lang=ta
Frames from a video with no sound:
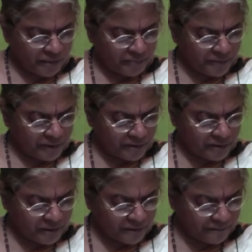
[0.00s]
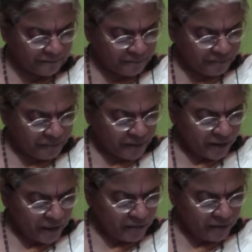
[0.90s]
கிடைப்பேனுக்கு
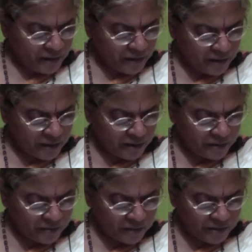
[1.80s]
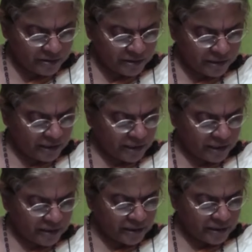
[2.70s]
அளவிலா ஆனந்தமளித்து என்னை
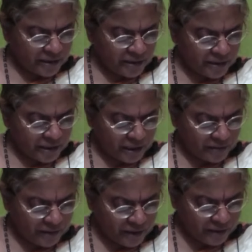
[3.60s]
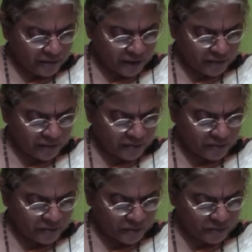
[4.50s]
ஆண்டானே களவிலா வானவரும்
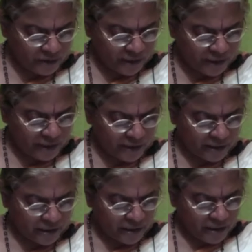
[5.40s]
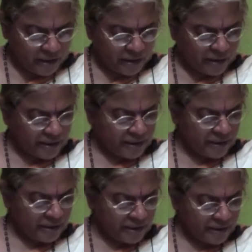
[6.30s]
தொழுந்தில்லை
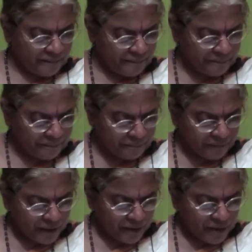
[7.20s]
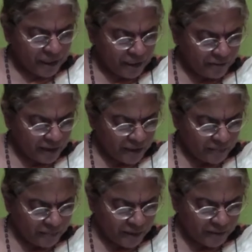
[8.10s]
கண்டேனே அளவிலா
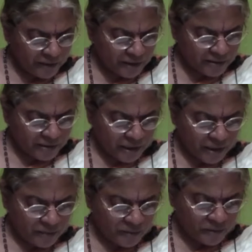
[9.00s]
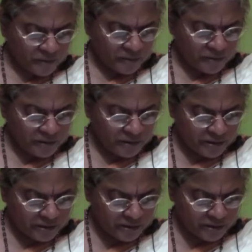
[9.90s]
பாவகத்தால் அமுக்குண்டு
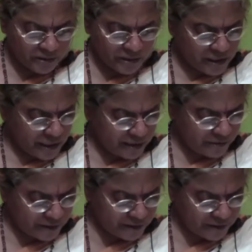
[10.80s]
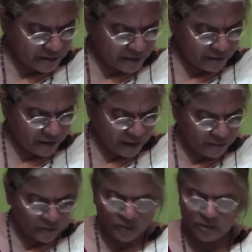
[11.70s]
இங்கு அறிவியின்றி
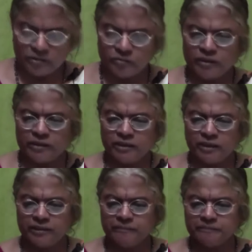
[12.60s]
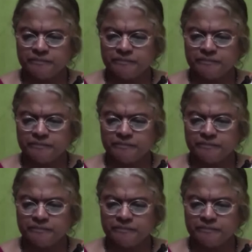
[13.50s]
விளைவு ஒன்றும் அறியாதே